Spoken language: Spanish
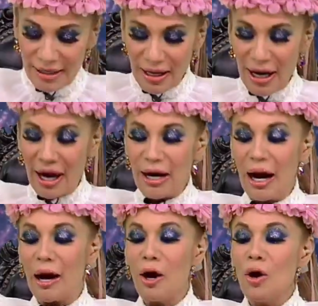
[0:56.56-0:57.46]
de
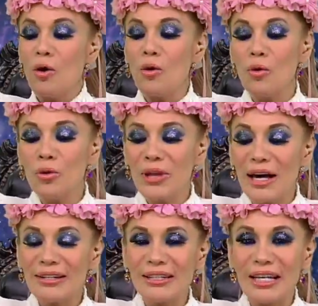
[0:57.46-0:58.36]
naranja
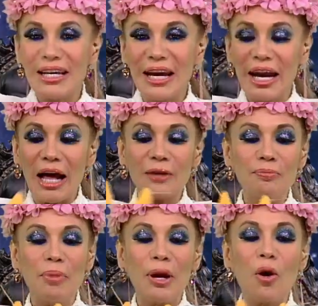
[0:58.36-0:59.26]
unas tijeras
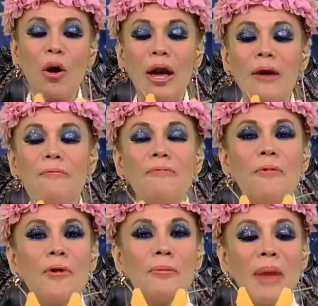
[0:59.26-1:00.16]
pero en
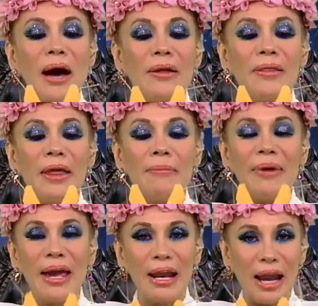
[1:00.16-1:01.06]
forma de
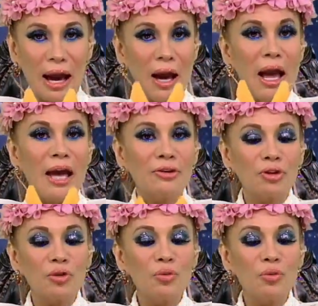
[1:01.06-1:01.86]
vela. Esto es